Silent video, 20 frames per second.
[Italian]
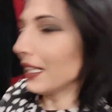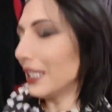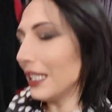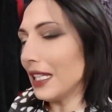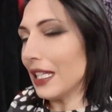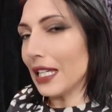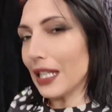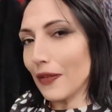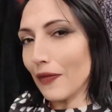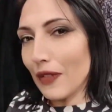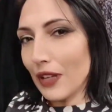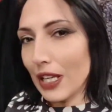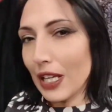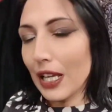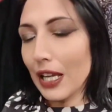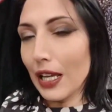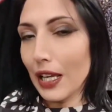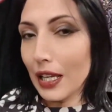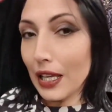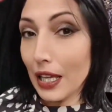Che
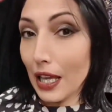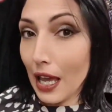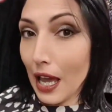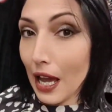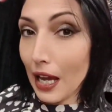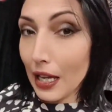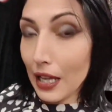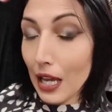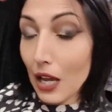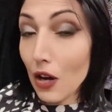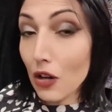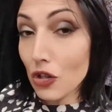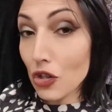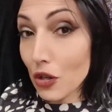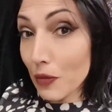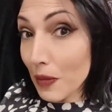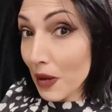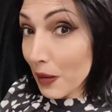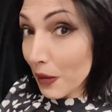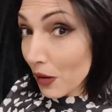dirvi? Che anche
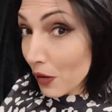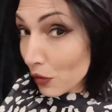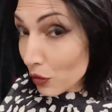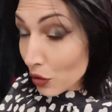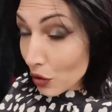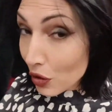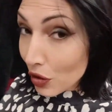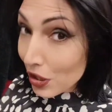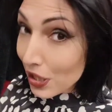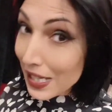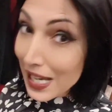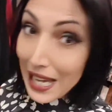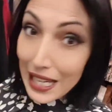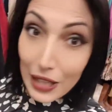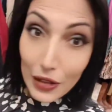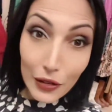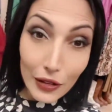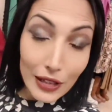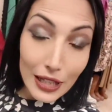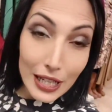oggi abbiamo avuto uno
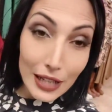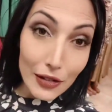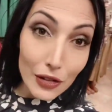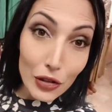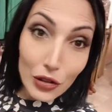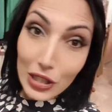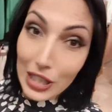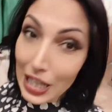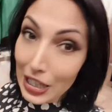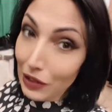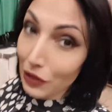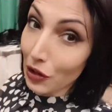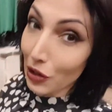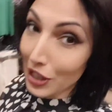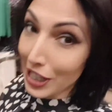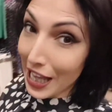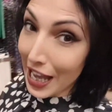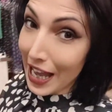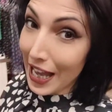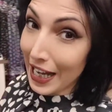scarico, ve l'avevo
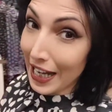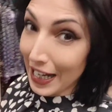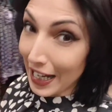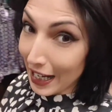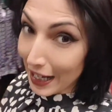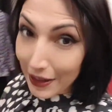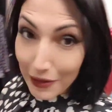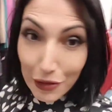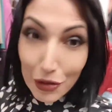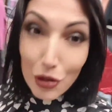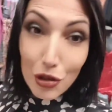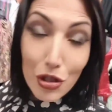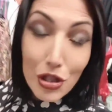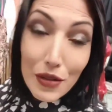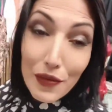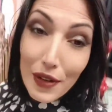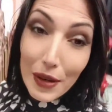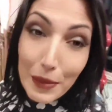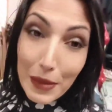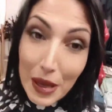detto ieri. Non
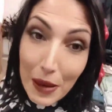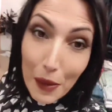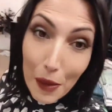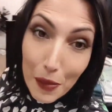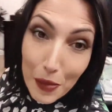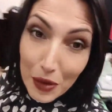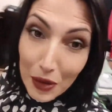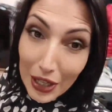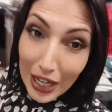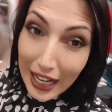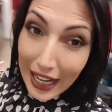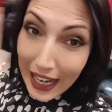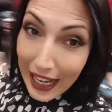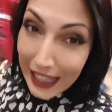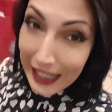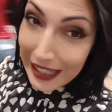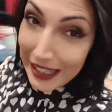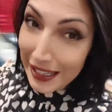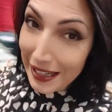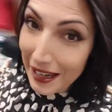ci fermiamo più,
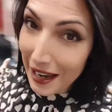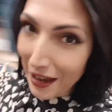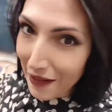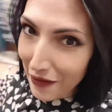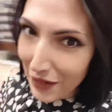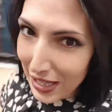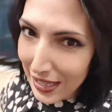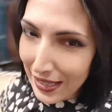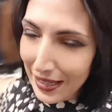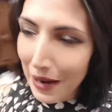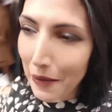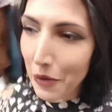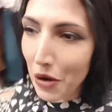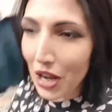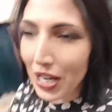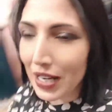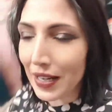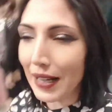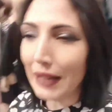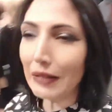ragazze. Eh. Vi
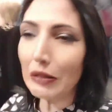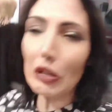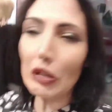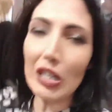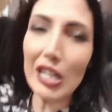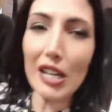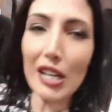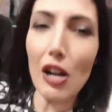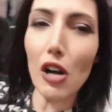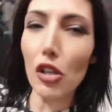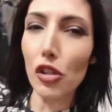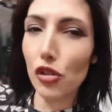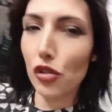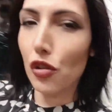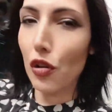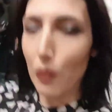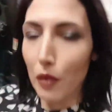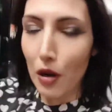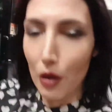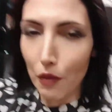stiamo caricando il
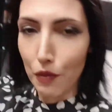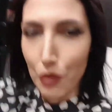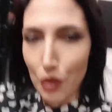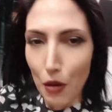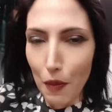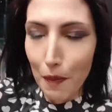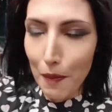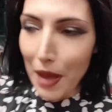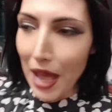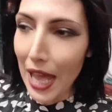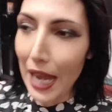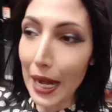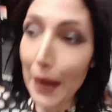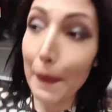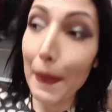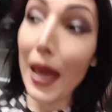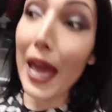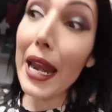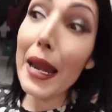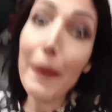negozio proprio
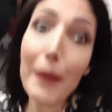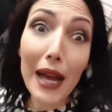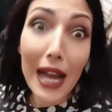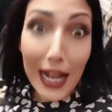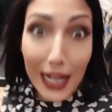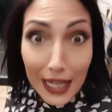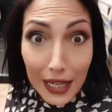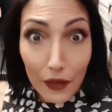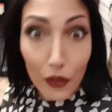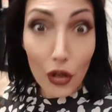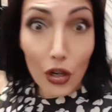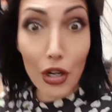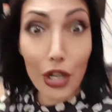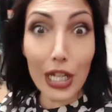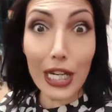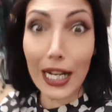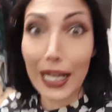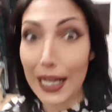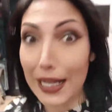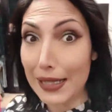bene, bene. Ma anche
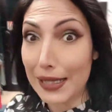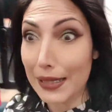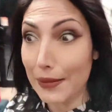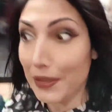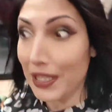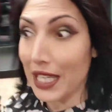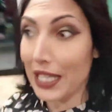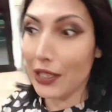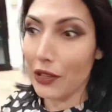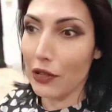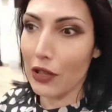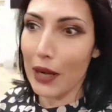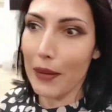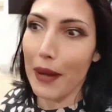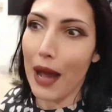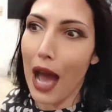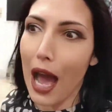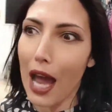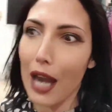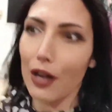voi, ragazze, mi date
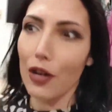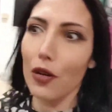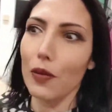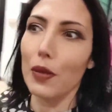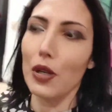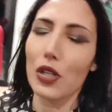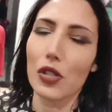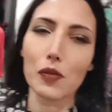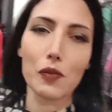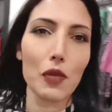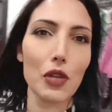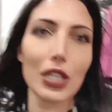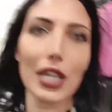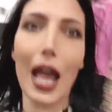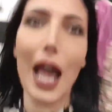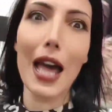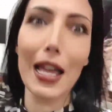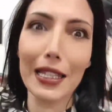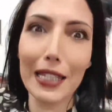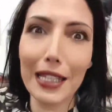una mano, me lo
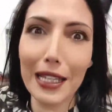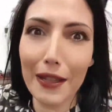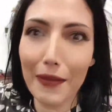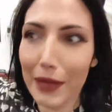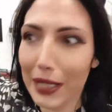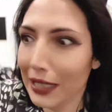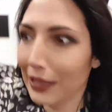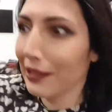svuotate.